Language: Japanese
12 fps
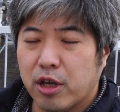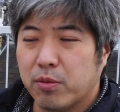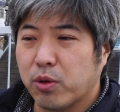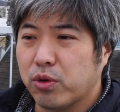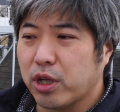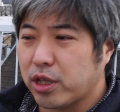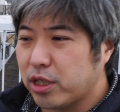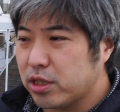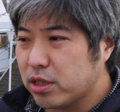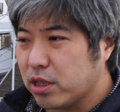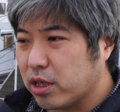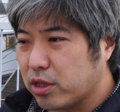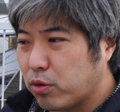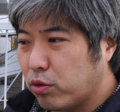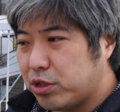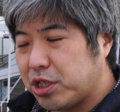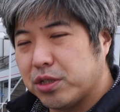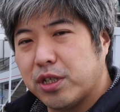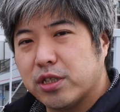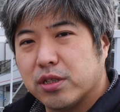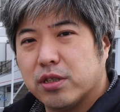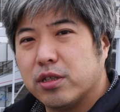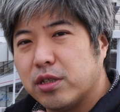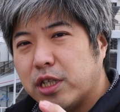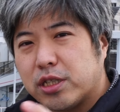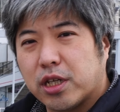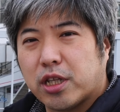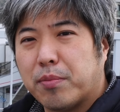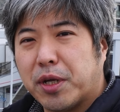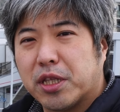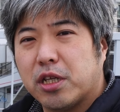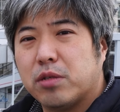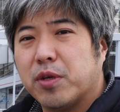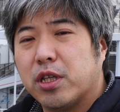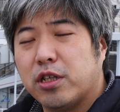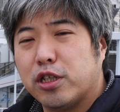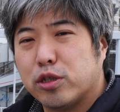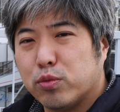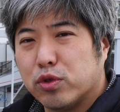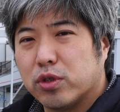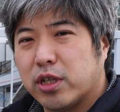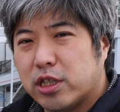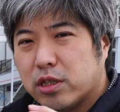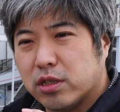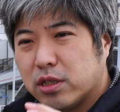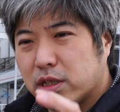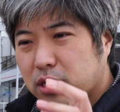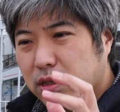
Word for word: まあ、これは熱がこう蓄熱熱が溜まってしまって熱熱